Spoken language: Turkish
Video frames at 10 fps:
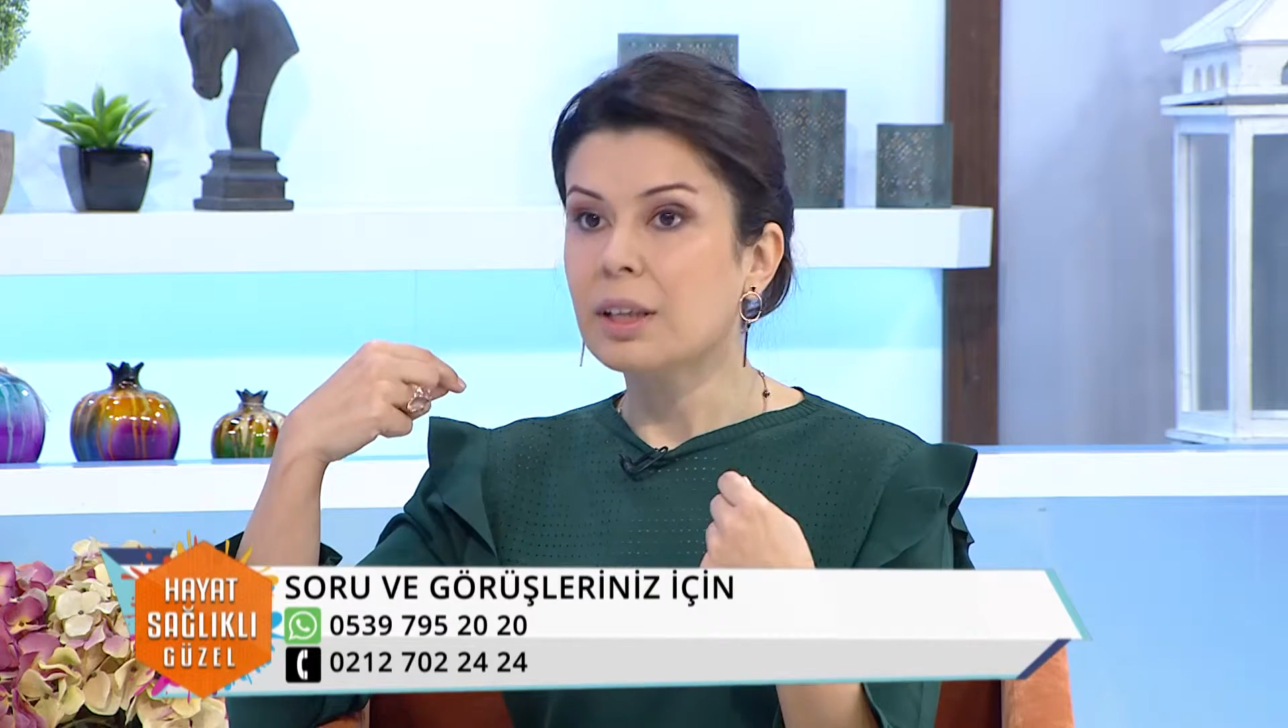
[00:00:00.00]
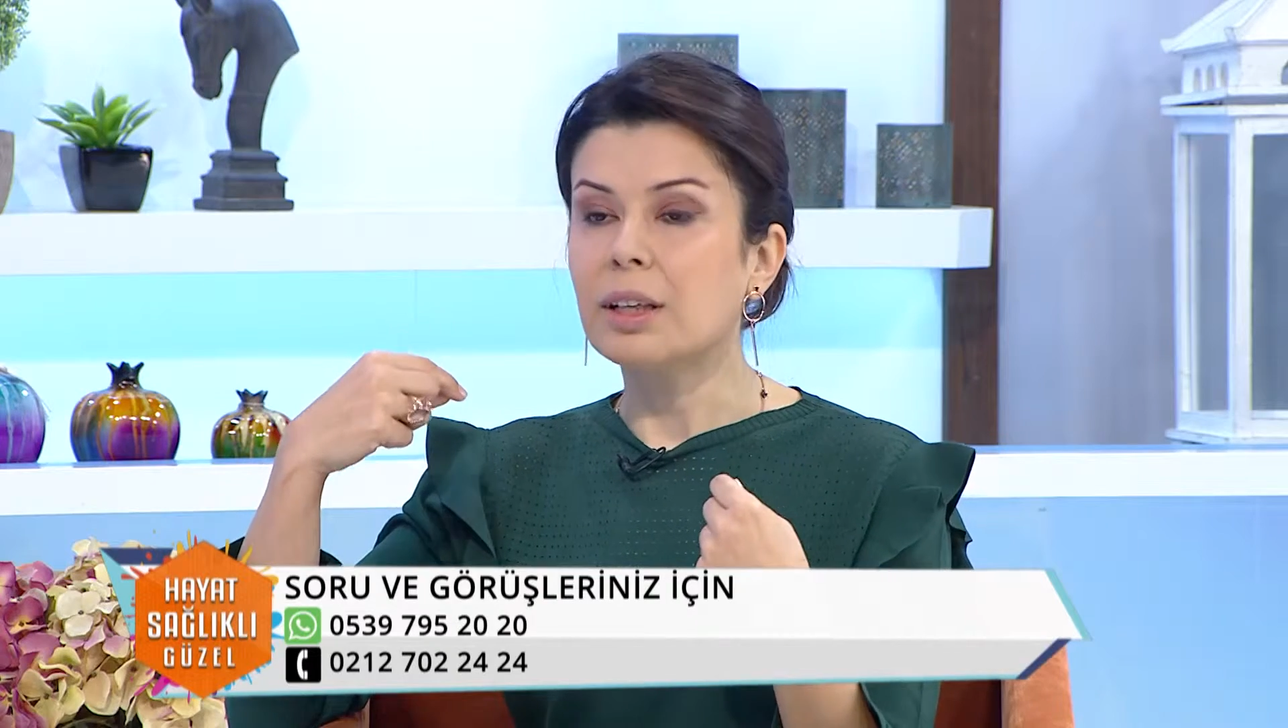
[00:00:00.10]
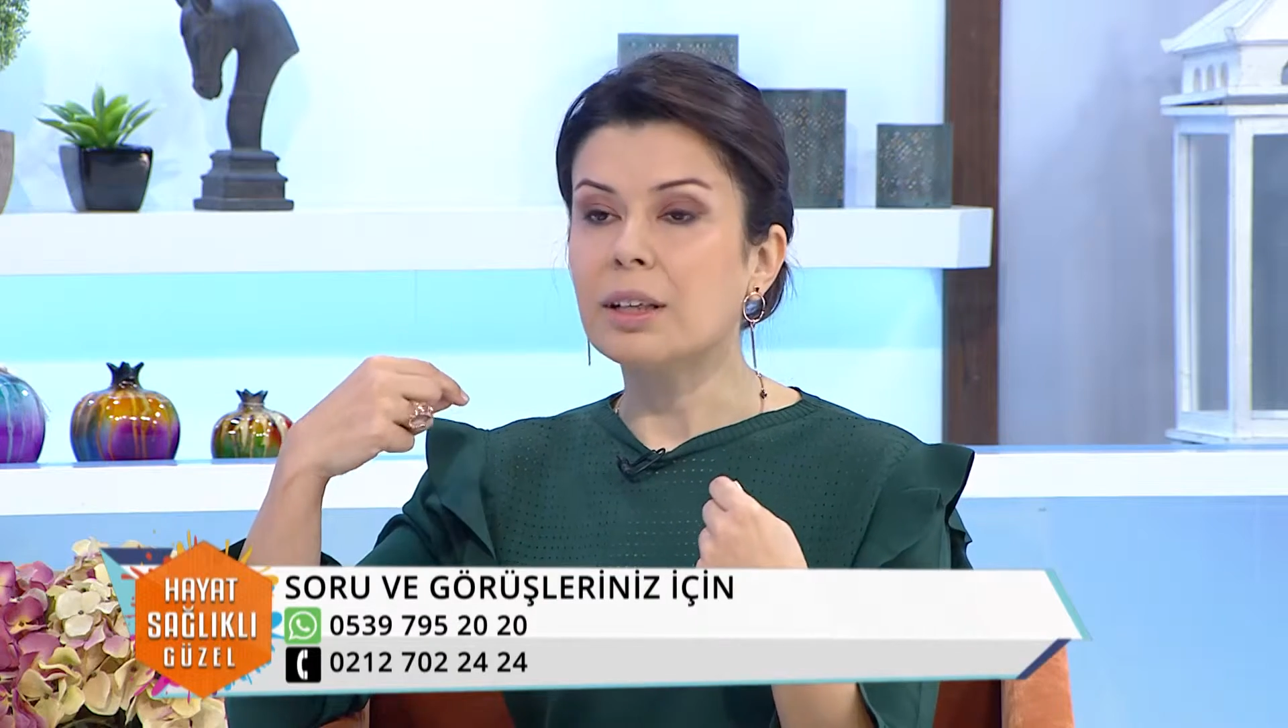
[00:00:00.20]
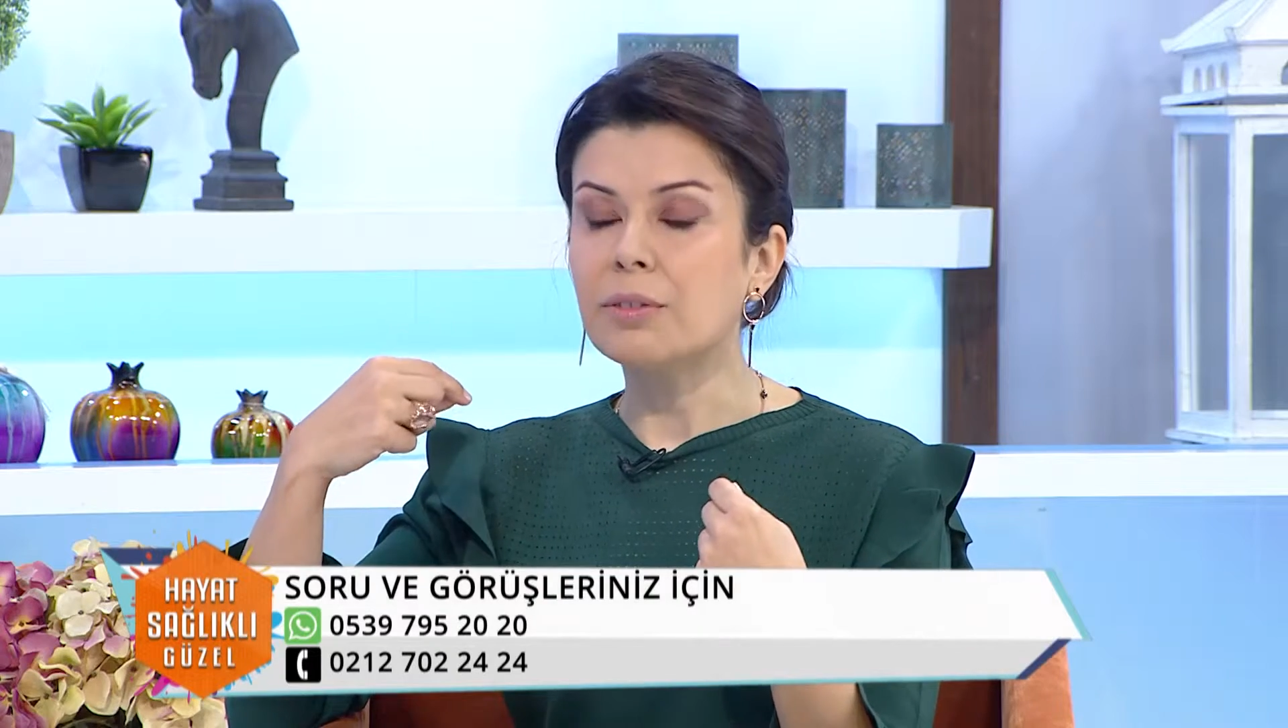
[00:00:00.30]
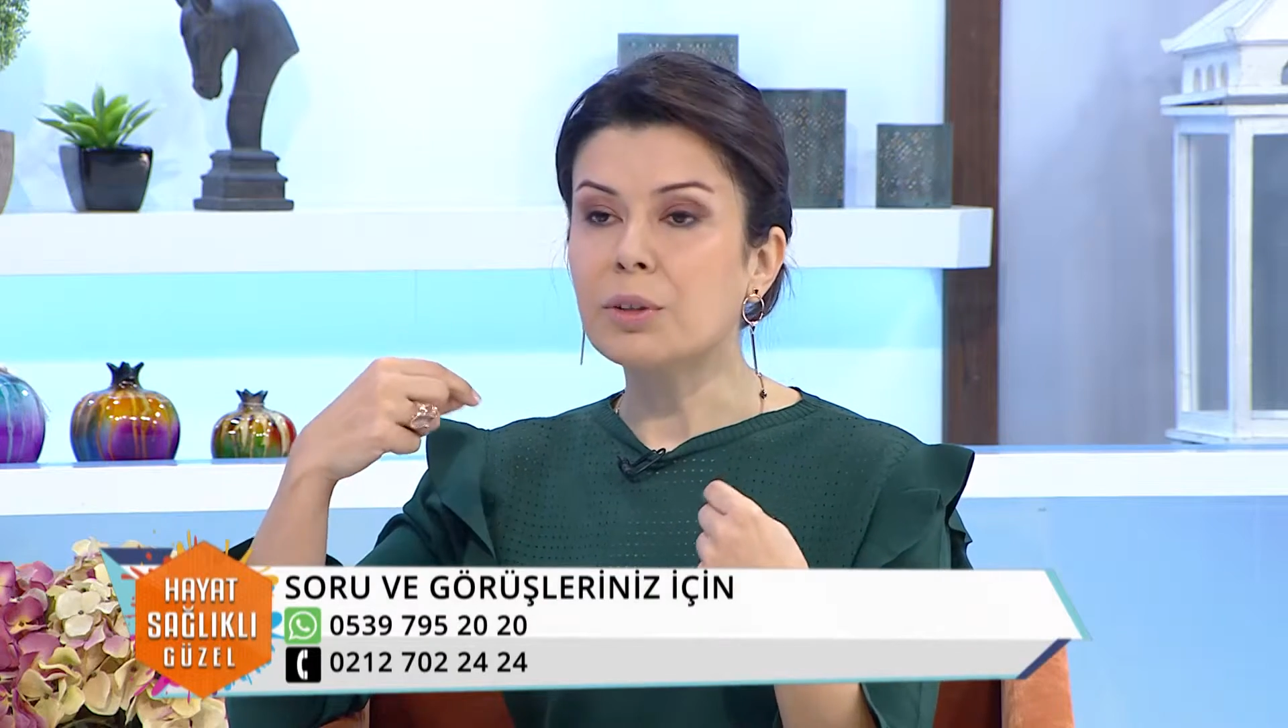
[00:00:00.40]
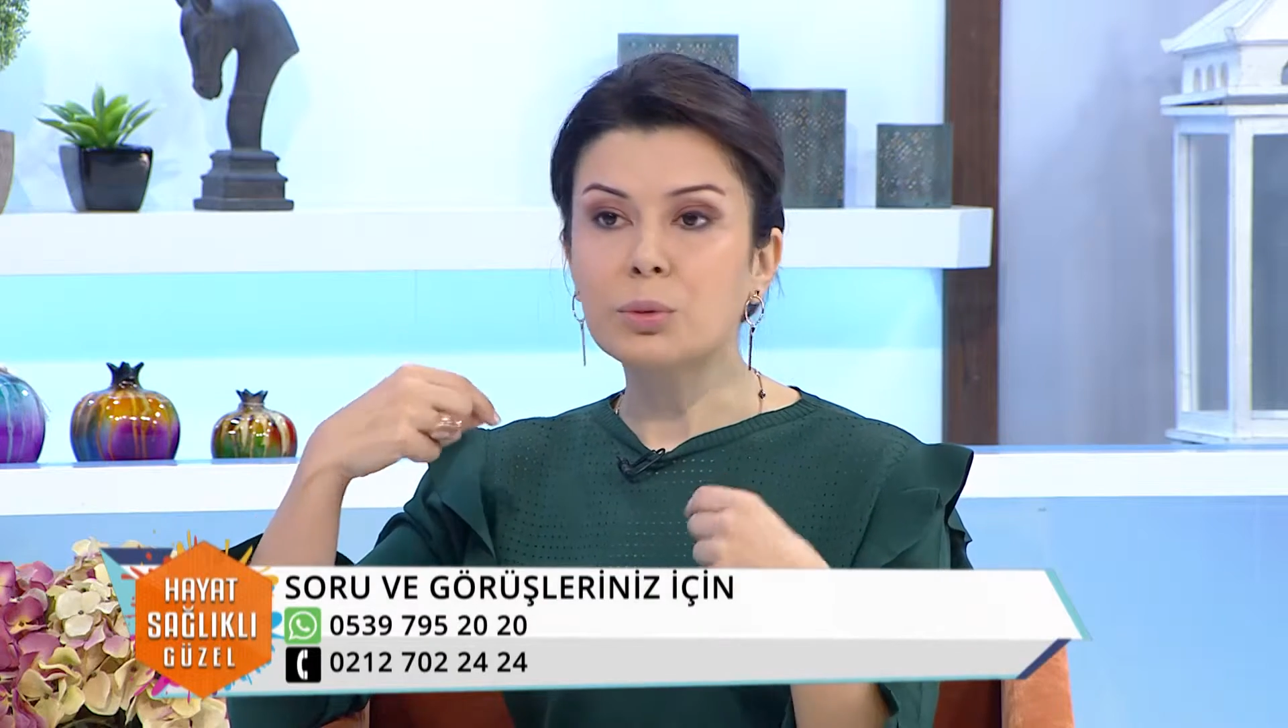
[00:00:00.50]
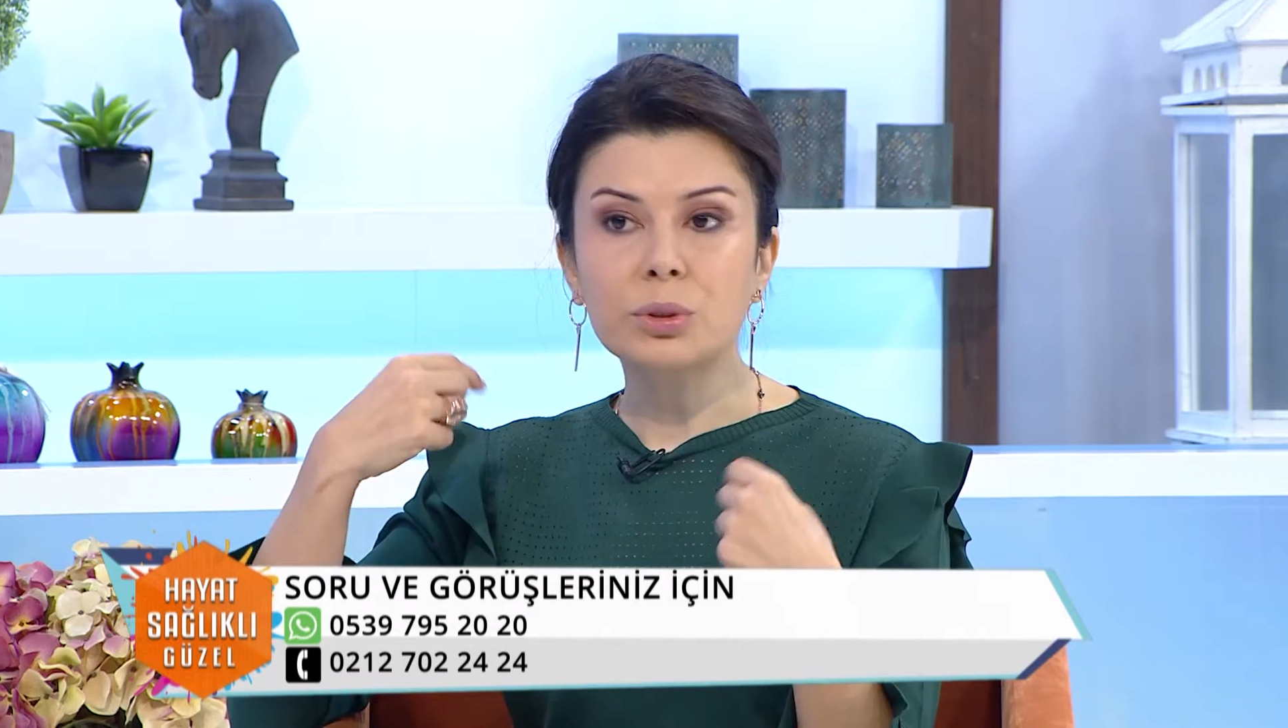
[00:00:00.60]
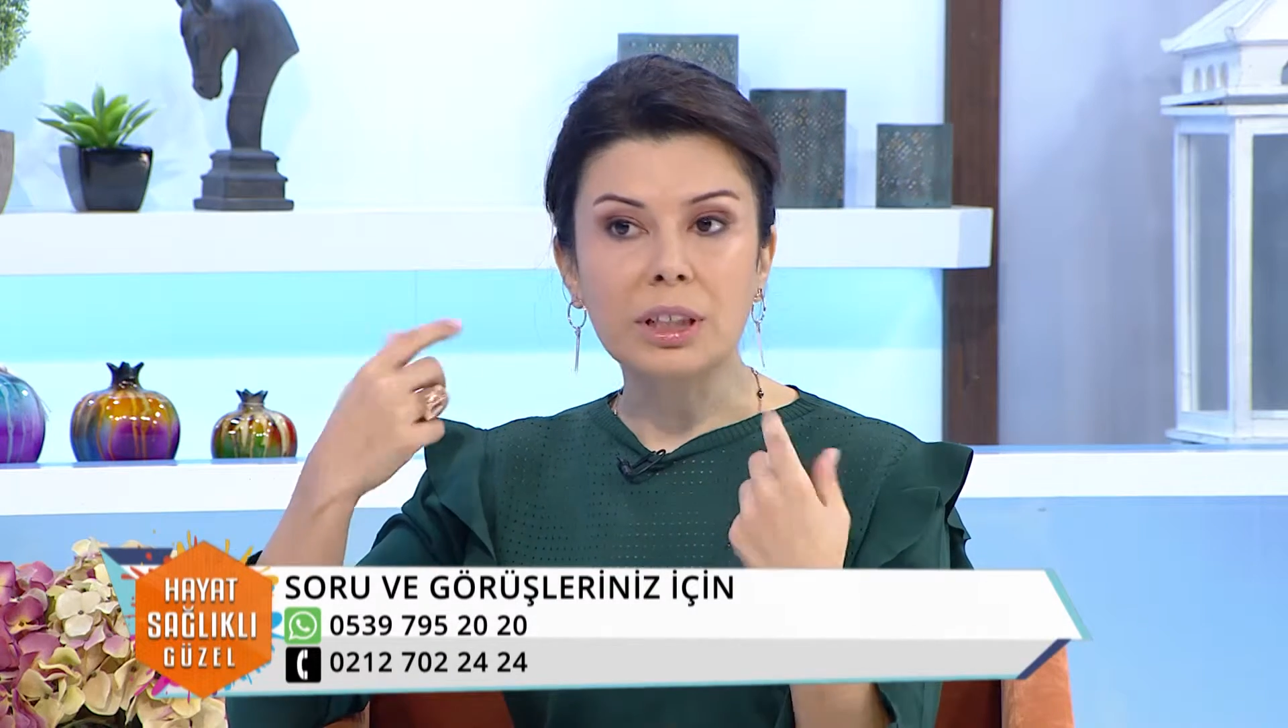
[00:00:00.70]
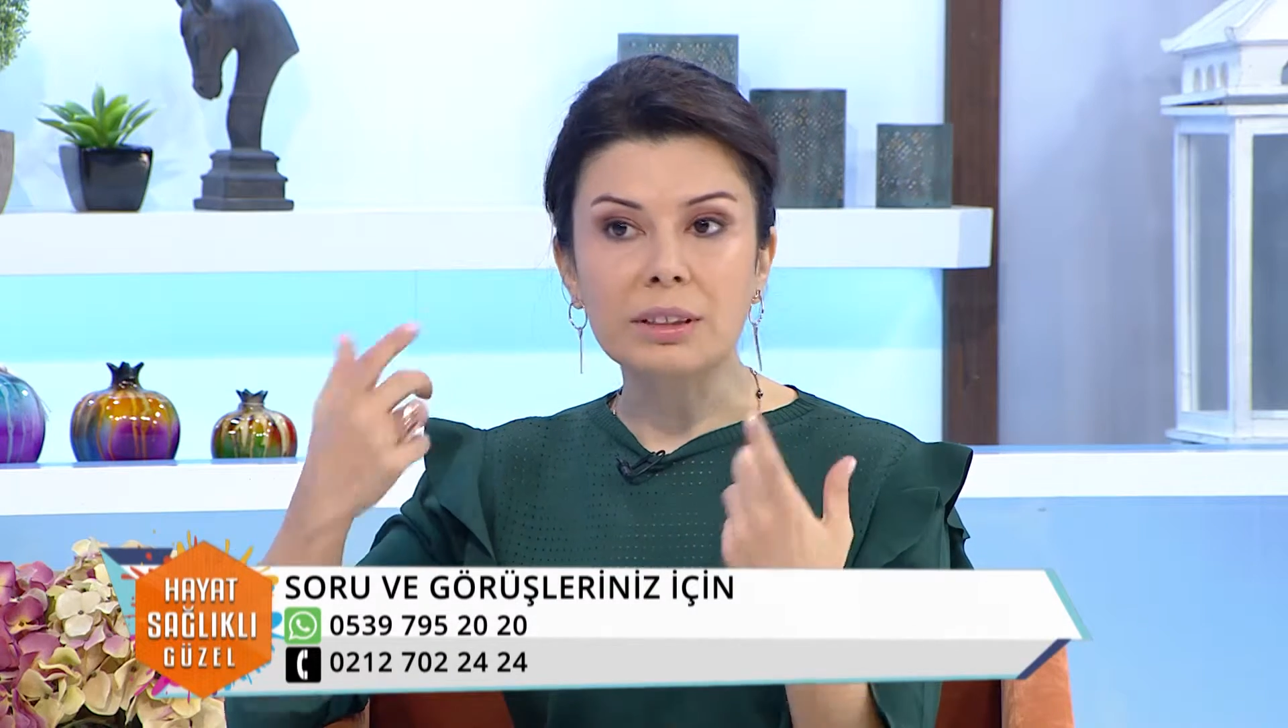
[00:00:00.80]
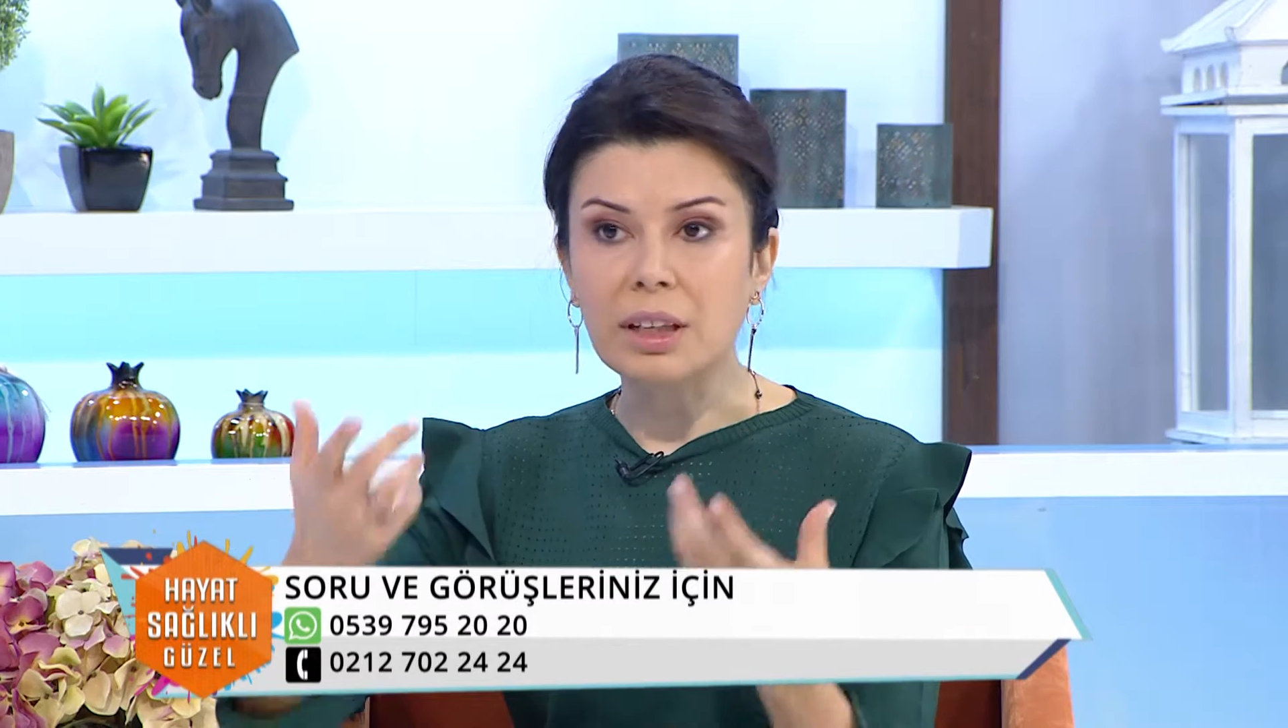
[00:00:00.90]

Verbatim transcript: e, ve bunlar